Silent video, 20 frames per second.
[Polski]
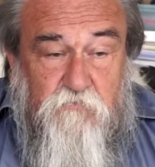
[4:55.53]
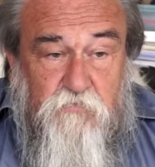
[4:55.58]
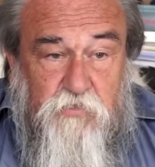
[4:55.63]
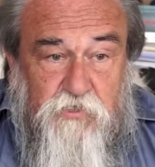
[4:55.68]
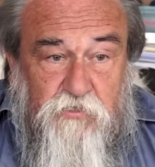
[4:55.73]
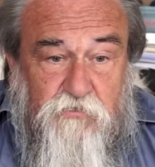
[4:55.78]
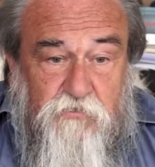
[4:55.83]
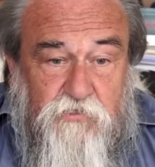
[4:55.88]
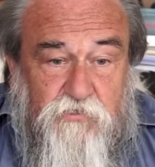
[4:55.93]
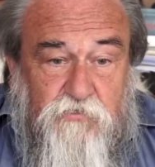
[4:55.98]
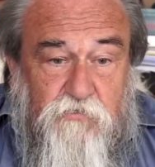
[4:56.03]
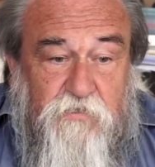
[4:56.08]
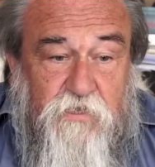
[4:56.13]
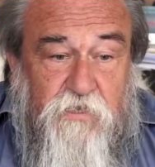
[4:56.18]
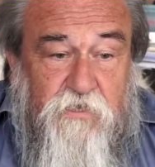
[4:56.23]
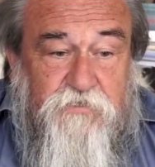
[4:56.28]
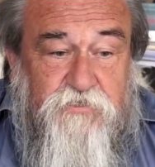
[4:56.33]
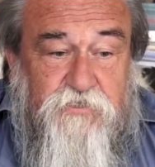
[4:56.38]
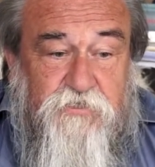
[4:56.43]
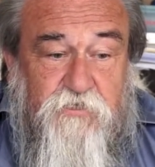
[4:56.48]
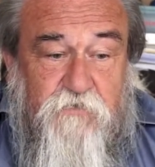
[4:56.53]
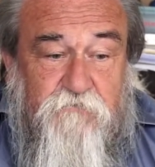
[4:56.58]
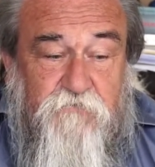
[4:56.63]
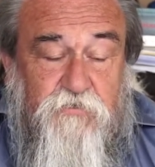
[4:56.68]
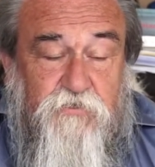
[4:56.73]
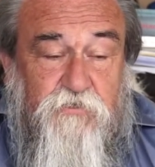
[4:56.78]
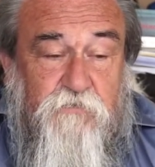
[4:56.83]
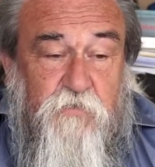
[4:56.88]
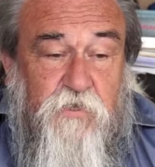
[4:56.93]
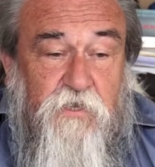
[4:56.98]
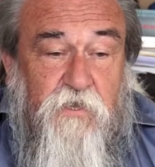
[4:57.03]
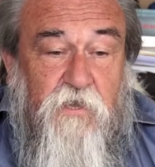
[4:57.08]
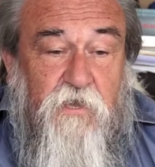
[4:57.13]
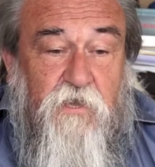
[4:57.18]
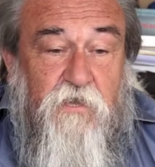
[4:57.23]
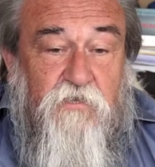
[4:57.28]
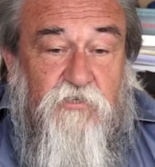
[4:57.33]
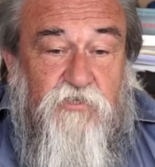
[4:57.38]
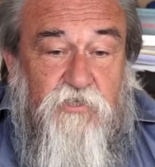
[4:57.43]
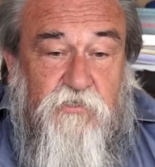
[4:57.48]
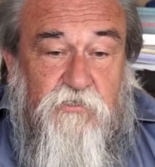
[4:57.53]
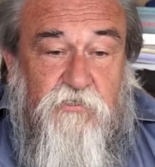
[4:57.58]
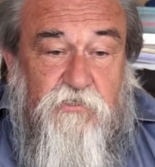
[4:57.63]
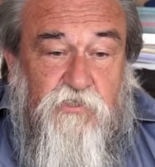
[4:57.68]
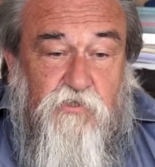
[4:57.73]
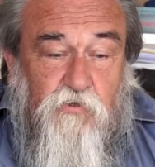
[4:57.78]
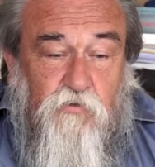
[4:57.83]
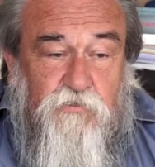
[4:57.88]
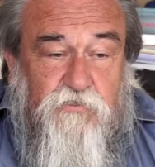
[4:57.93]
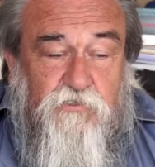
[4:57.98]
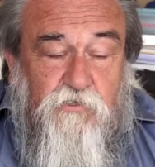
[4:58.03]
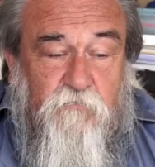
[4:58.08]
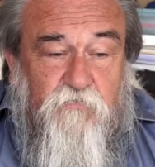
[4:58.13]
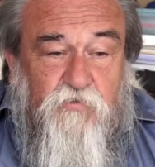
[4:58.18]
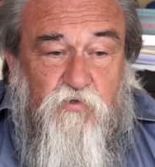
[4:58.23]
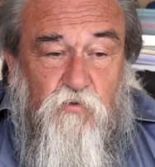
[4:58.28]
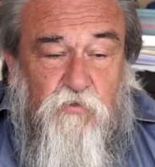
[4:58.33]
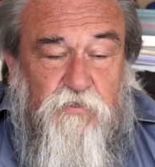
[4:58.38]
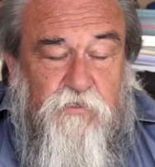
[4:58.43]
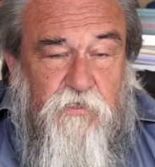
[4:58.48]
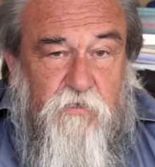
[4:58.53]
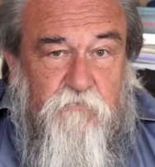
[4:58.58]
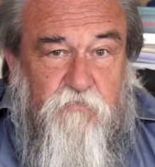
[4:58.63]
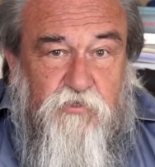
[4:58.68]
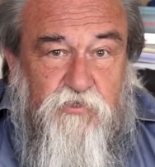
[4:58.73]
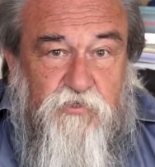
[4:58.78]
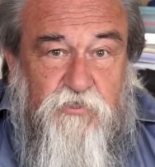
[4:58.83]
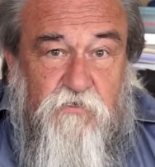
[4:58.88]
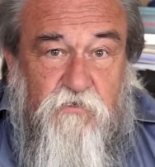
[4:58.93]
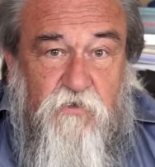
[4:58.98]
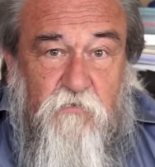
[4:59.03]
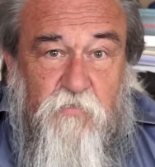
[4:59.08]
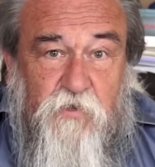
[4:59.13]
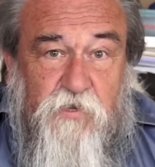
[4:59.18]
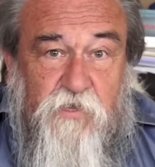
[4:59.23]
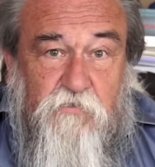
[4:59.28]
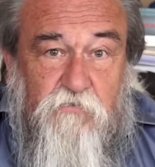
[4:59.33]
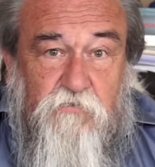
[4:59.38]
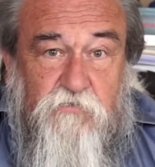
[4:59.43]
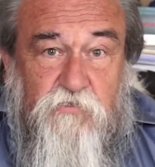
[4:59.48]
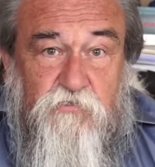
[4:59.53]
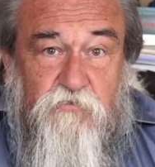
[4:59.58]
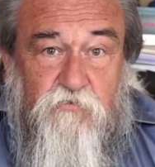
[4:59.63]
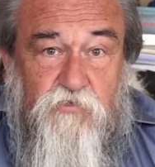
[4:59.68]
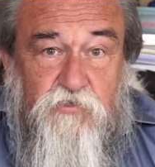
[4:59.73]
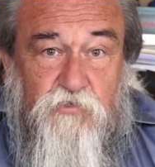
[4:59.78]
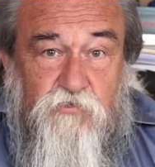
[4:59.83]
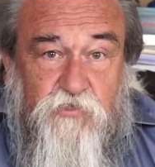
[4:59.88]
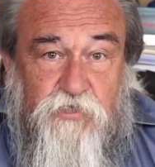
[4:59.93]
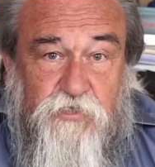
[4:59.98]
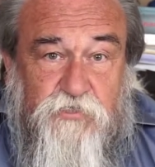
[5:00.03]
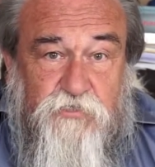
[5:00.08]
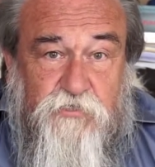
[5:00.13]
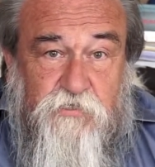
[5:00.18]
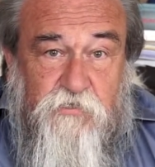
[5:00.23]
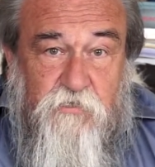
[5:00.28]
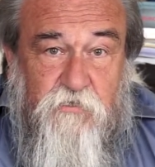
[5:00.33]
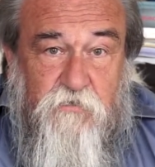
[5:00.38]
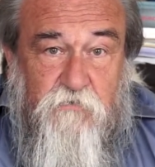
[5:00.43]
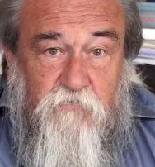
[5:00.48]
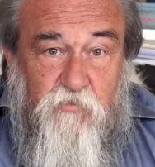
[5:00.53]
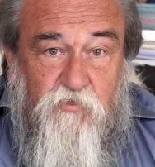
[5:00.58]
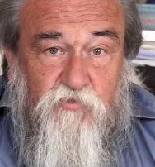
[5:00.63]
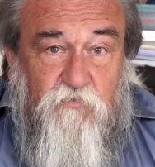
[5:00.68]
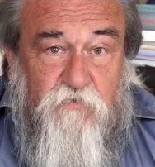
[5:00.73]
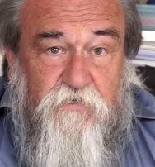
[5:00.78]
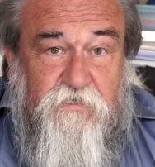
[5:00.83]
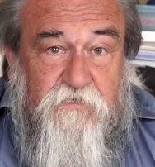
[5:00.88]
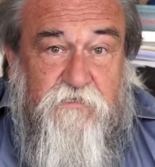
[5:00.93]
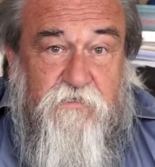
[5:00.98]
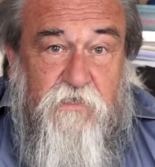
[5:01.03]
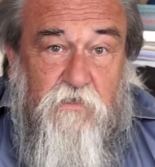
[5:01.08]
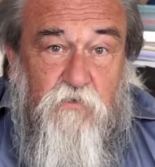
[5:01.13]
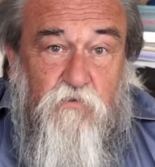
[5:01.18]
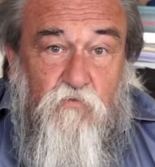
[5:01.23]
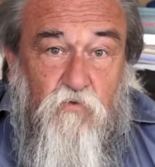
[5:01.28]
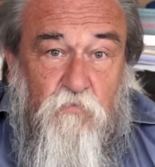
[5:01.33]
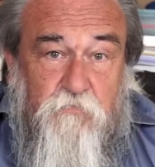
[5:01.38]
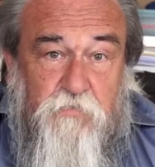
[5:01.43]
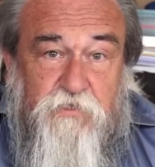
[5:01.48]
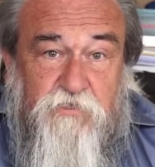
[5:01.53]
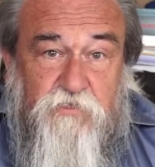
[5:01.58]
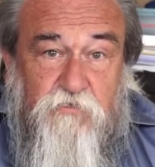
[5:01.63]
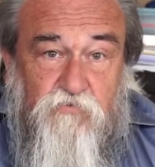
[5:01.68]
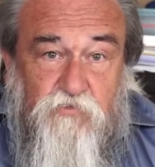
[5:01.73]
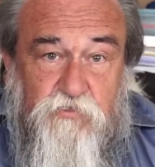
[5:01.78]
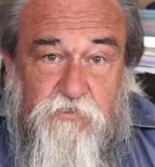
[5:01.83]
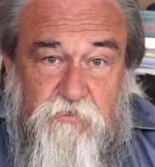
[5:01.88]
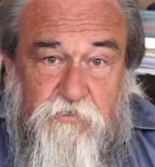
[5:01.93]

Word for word: My to doskonale dzisiaj widzimy, że instrukcje obsługi najprostszego aparatu to są książeczki bo człowiek jest tak głupi, że już